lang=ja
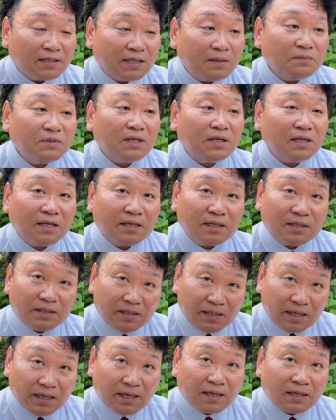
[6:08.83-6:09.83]
手ぶらで来
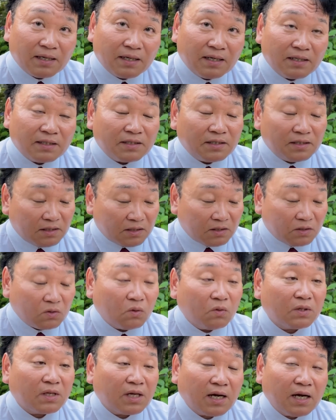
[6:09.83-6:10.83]
てきちっ
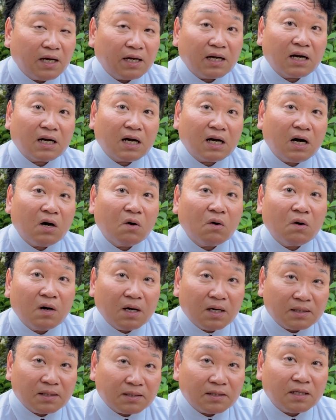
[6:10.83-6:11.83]
とお互いが顔
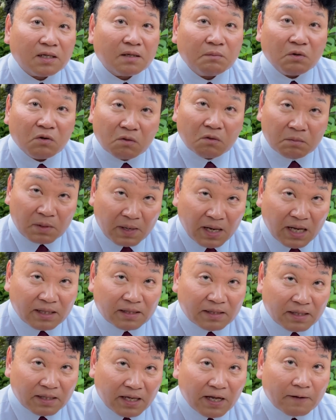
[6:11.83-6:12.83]
を合わせて目を見合っ
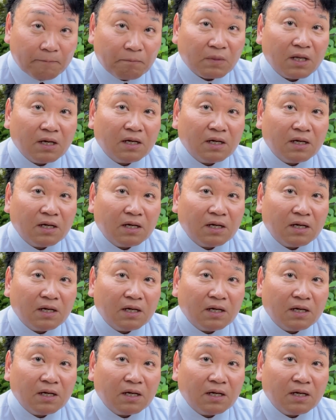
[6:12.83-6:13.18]
て